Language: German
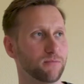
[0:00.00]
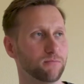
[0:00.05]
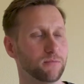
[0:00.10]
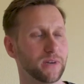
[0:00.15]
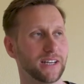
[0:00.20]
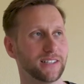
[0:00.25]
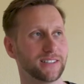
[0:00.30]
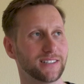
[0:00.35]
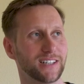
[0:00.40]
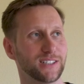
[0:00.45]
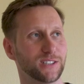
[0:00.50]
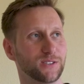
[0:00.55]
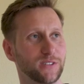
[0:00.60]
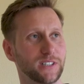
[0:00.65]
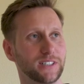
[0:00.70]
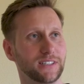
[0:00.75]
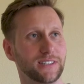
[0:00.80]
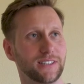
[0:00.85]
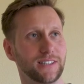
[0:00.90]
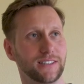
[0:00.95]
Mir ist ganz
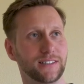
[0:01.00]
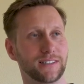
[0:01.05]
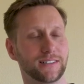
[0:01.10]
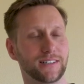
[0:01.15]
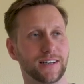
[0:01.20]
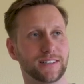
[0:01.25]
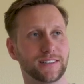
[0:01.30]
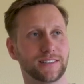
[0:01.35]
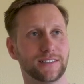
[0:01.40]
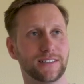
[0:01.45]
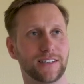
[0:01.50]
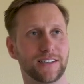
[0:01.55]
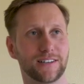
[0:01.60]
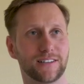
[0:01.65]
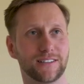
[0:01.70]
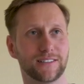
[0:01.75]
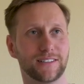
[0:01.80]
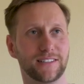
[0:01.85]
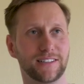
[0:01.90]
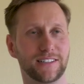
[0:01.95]
wichtig, dass
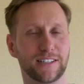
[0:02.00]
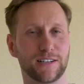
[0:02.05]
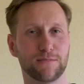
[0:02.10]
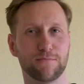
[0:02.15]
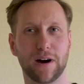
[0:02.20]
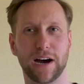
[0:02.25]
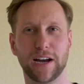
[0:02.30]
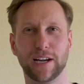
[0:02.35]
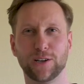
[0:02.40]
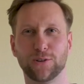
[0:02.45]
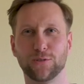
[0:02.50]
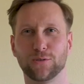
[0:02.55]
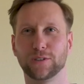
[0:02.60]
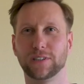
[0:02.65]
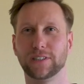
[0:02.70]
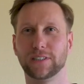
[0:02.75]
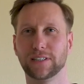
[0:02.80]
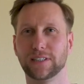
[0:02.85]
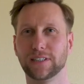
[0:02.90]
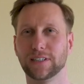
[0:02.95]
äh, die Gemeinde
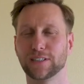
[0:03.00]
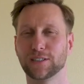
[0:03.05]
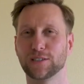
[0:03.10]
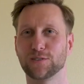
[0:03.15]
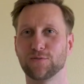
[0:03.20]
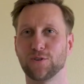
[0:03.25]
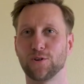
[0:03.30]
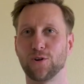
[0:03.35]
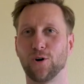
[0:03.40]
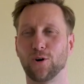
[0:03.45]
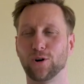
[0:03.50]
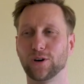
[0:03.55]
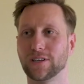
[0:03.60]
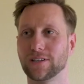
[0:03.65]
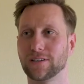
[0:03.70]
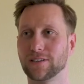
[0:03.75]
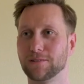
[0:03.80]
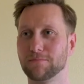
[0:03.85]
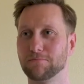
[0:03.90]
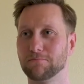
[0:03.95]
und die Kirche von
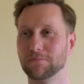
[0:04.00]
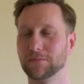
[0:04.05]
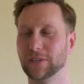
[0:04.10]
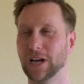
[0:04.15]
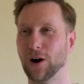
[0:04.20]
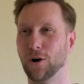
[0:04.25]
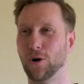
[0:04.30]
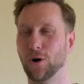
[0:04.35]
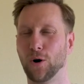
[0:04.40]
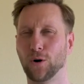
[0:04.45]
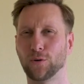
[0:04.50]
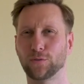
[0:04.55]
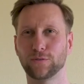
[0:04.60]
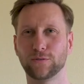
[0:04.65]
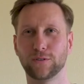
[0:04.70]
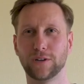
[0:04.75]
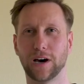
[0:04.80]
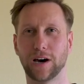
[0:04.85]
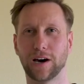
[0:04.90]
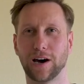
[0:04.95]
heute ja
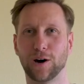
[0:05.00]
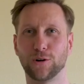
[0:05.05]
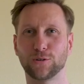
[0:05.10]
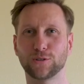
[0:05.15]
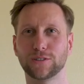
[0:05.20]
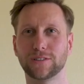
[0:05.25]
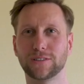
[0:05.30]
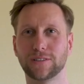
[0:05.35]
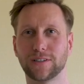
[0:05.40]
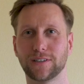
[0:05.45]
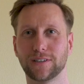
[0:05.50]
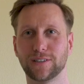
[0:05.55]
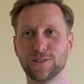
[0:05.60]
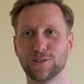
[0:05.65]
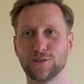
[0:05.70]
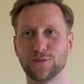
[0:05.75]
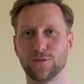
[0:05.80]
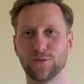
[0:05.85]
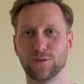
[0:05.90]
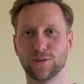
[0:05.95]
offen nach außen
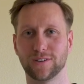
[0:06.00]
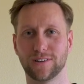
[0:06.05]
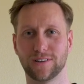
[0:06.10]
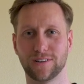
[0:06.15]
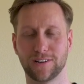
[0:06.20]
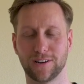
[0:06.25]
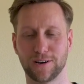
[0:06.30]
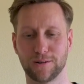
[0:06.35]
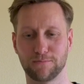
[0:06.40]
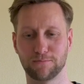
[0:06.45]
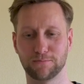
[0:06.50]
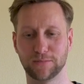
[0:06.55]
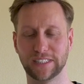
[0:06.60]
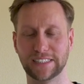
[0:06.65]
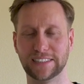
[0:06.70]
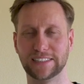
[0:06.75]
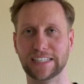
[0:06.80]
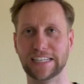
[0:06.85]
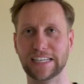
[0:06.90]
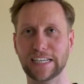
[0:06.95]
tritt und ähm,
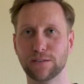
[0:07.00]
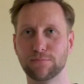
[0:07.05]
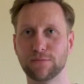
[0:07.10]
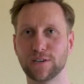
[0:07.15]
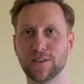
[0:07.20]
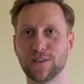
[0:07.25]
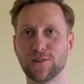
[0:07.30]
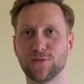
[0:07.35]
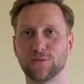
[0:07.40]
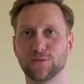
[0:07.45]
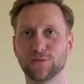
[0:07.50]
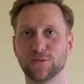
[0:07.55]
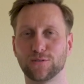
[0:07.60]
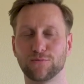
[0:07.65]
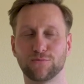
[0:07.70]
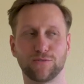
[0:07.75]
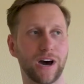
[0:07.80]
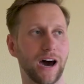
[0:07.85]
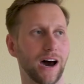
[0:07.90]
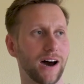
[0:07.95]
die Themen und
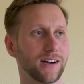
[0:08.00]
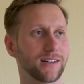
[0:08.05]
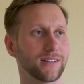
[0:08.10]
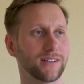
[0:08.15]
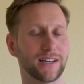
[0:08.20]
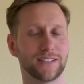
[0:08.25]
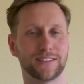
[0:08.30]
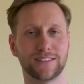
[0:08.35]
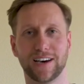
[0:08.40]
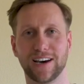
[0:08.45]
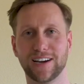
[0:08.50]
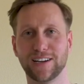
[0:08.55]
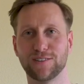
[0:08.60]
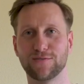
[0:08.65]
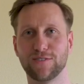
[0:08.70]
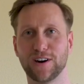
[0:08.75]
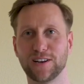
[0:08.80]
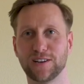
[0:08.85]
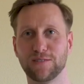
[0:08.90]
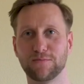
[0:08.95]
Fragen der
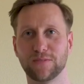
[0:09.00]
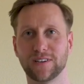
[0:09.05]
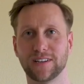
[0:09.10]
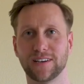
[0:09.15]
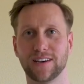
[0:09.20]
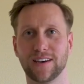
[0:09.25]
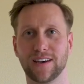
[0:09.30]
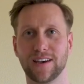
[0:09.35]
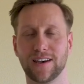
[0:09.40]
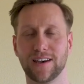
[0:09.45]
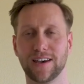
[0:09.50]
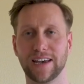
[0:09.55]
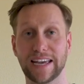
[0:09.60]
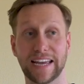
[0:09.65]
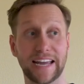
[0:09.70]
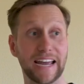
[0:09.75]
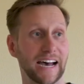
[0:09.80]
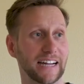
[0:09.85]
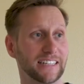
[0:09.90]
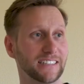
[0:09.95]
Zeit wahrnimmt,
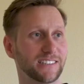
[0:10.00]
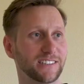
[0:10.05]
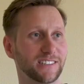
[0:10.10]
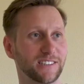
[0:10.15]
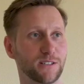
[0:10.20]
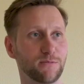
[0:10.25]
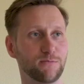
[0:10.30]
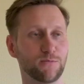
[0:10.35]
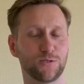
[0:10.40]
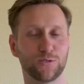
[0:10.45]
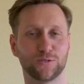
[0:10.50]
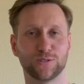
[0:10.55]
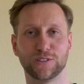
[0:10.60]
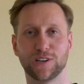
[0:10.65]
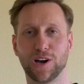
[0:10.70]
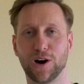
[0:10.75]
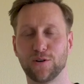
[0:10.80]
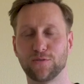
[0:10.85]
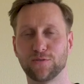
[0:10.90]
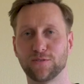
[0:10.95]
ernst nimmt und
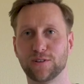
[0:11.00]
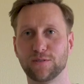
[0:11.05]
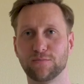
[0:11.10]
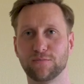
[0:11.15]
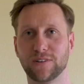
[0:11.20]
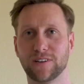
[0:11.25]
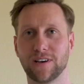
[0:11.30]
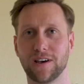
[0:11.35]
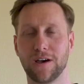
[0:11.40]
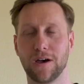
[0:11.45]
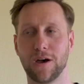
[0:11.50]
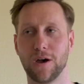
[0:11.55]
sie aufnimmt.